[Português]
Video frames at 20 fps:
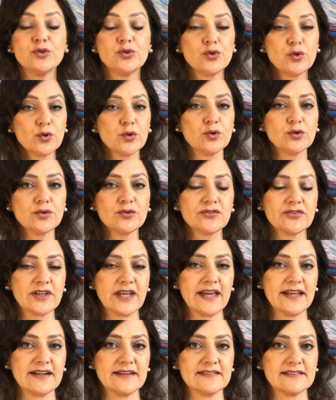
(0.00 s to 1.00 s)
Todos
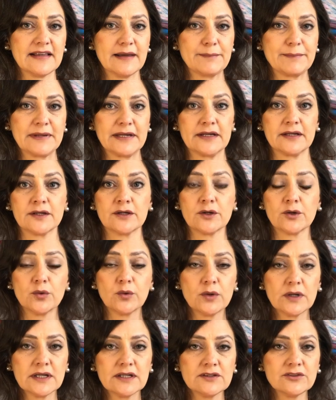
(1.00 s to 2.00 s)
querem saber
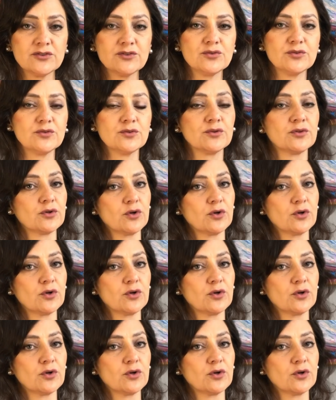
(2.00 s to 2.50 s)
quanto,